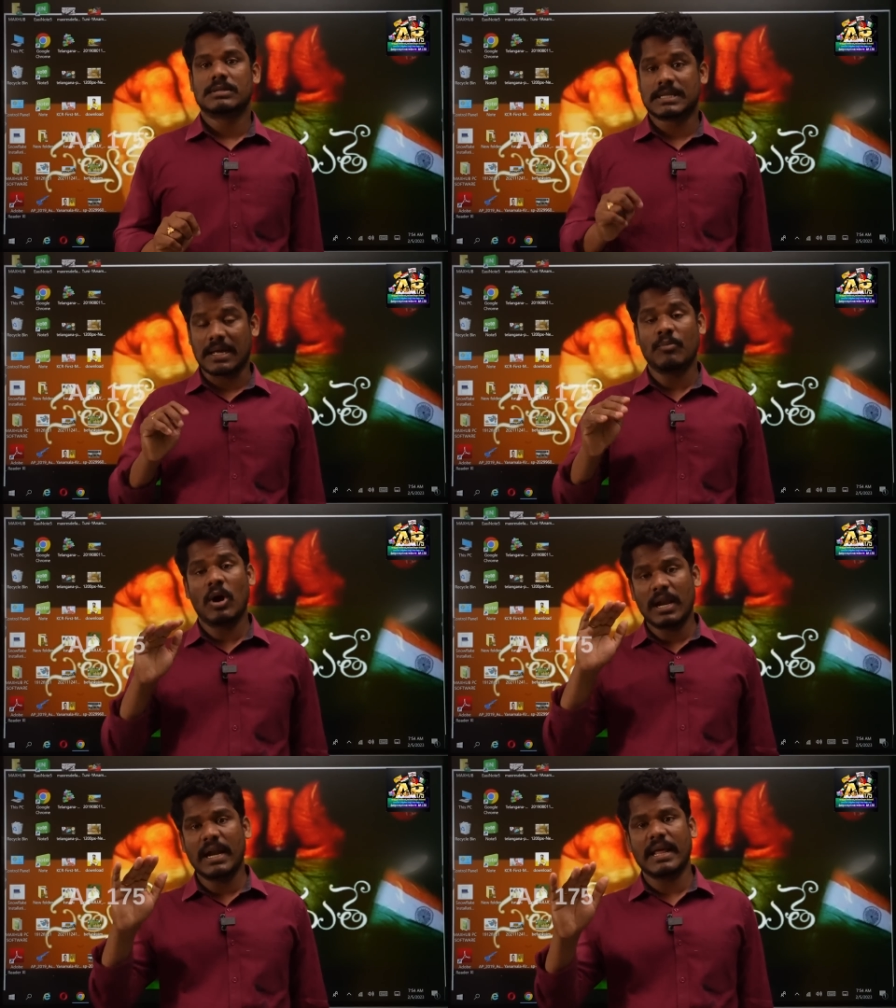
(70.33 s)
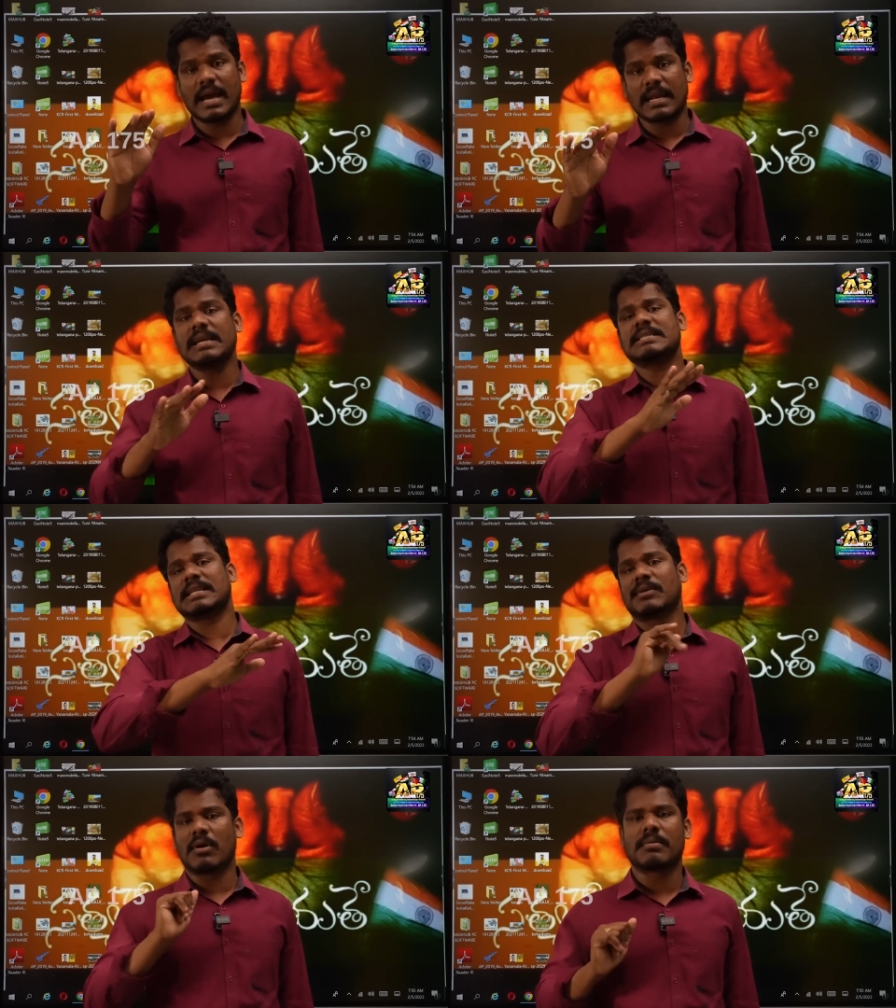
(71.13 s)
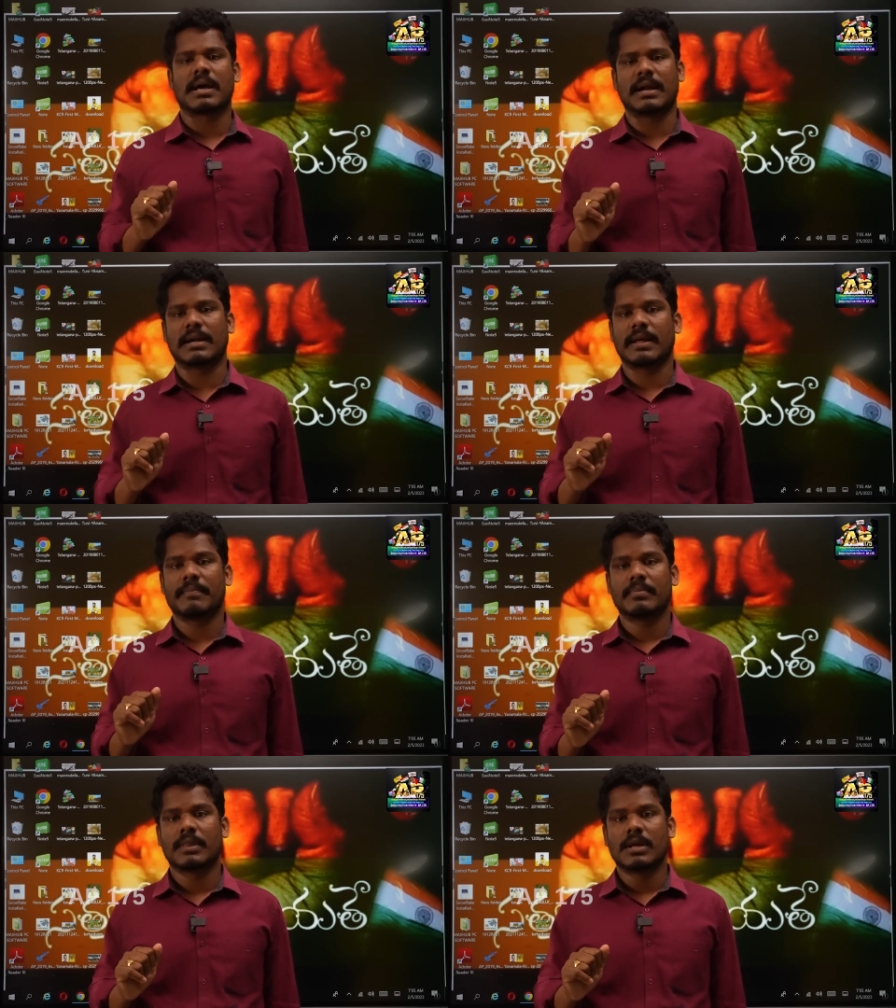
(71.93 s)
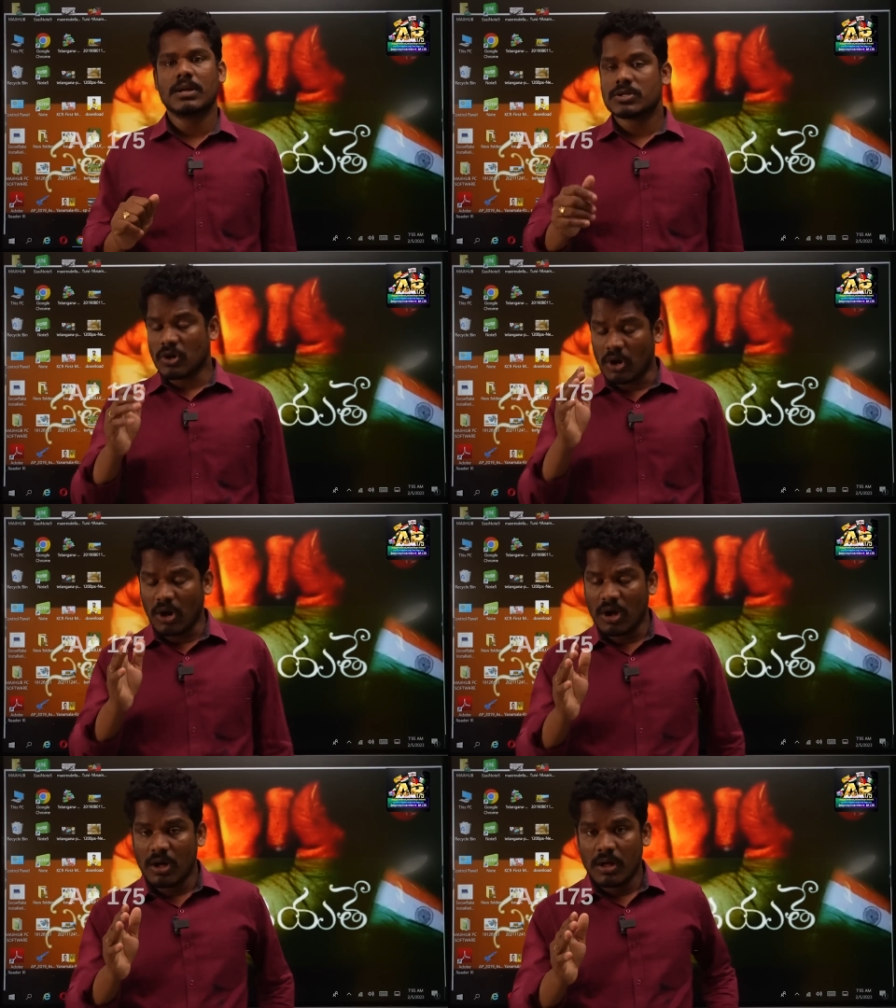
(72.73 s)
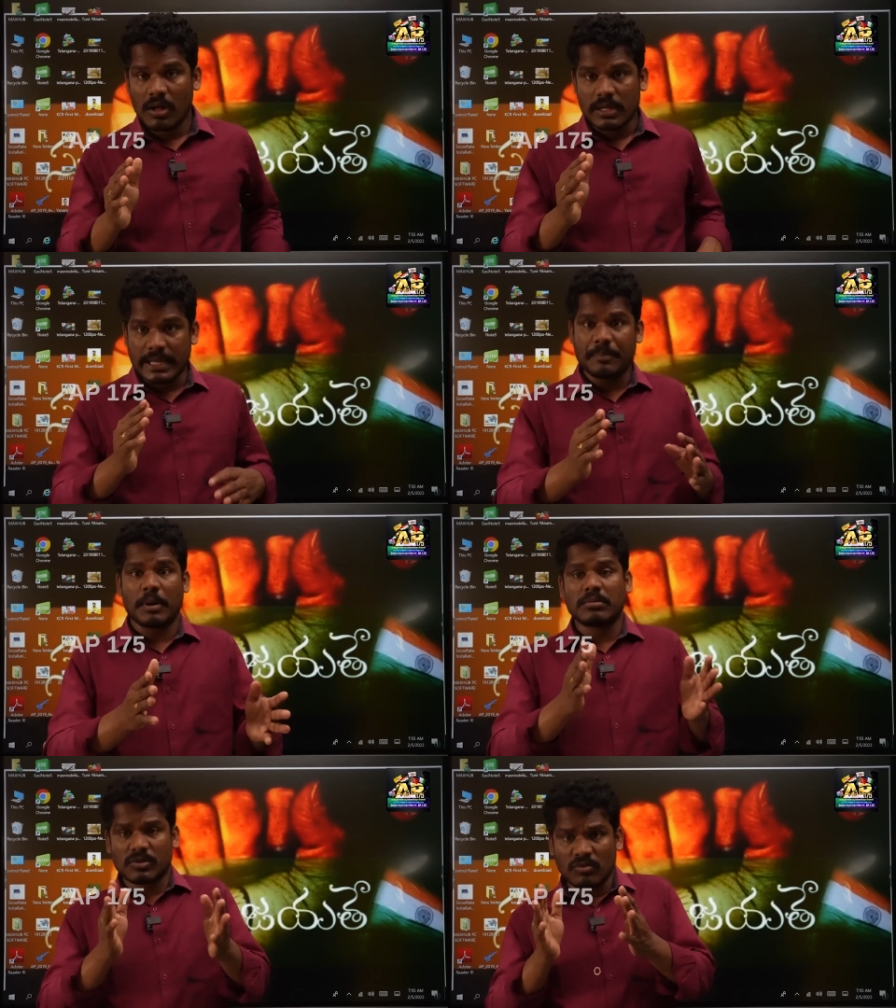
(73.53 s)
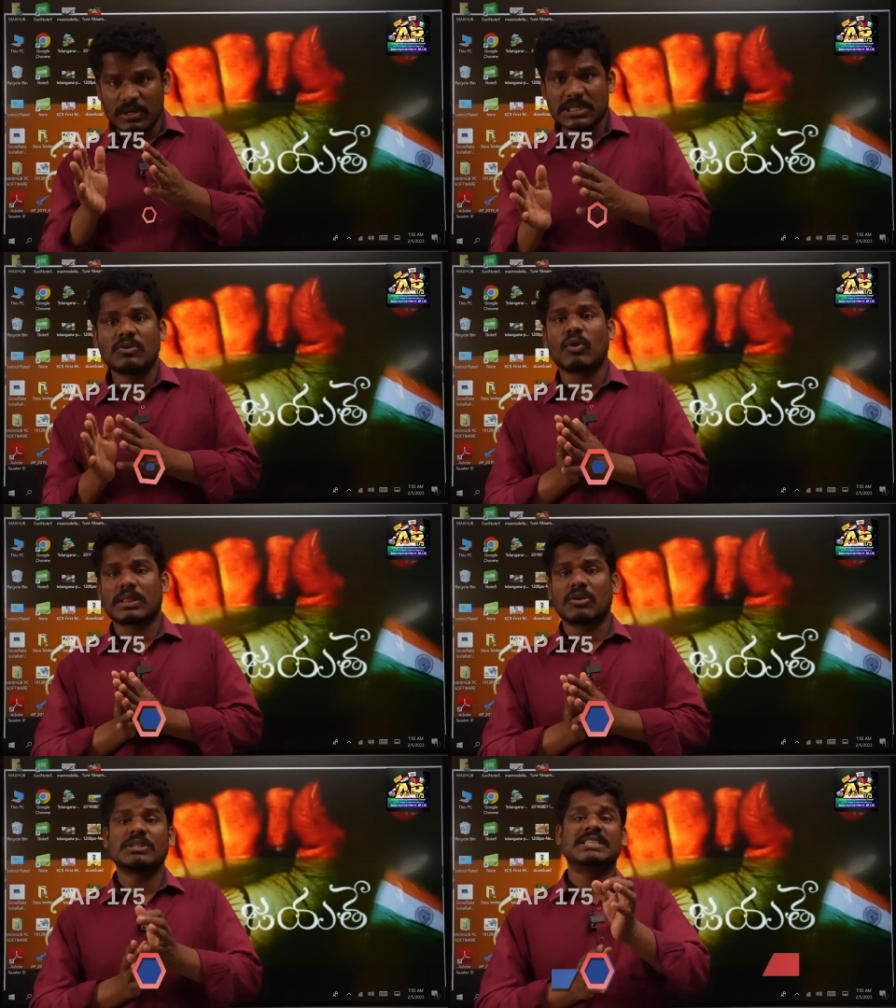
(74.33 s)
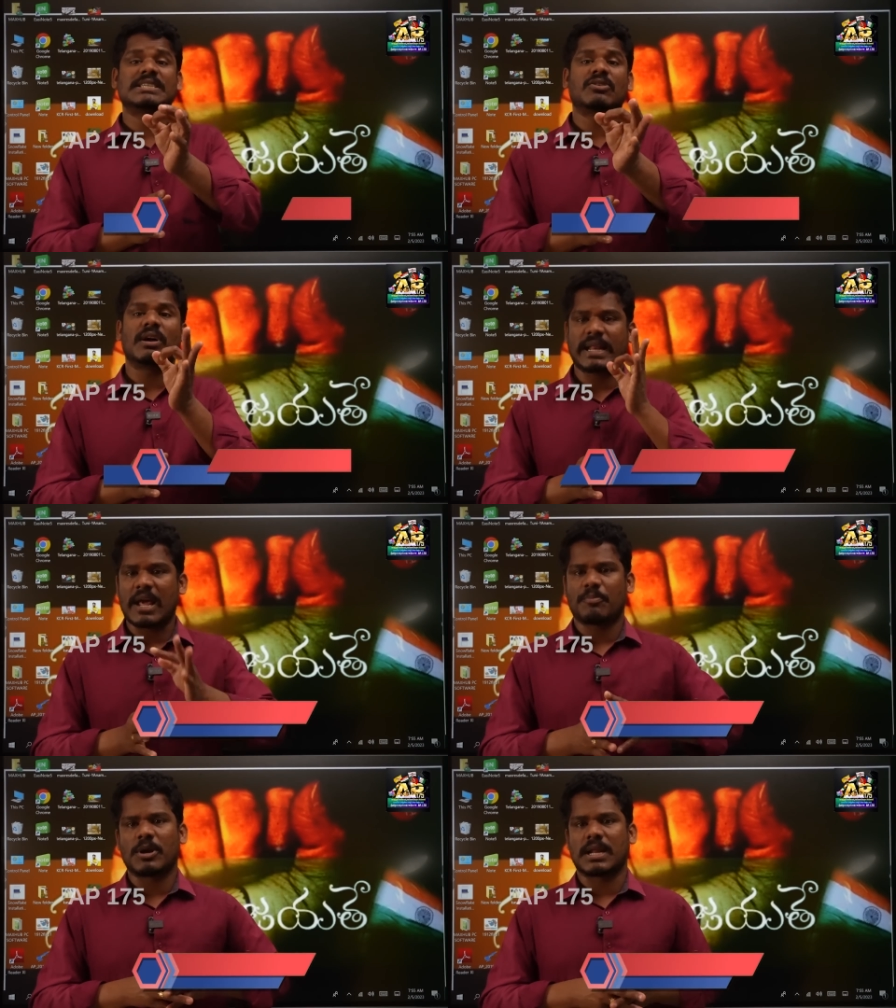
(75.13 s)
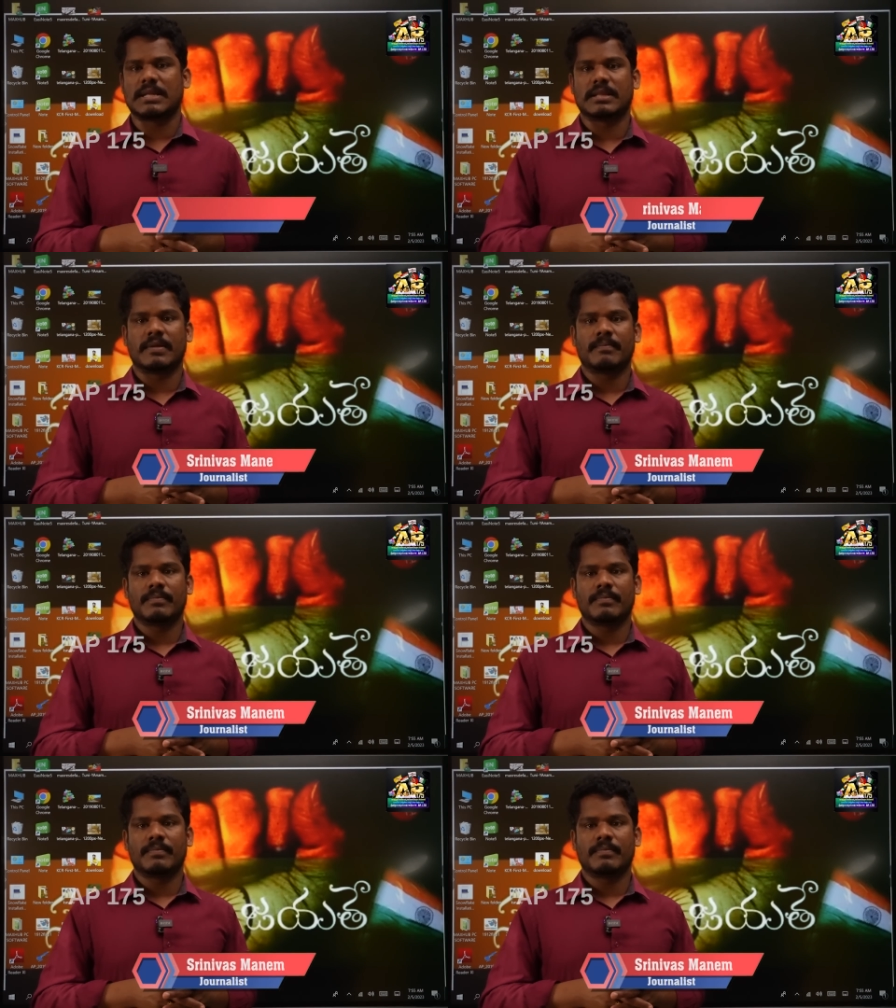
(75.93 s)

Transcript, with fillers: జగన్మోహన్ రెడ్డి గారికి చంద్రబాబు గారు అంటే సో ఈ ప్రభుత్వం వచ్చిన కొత్తలో సిట్ ఒకటి ఏర్పాటైంది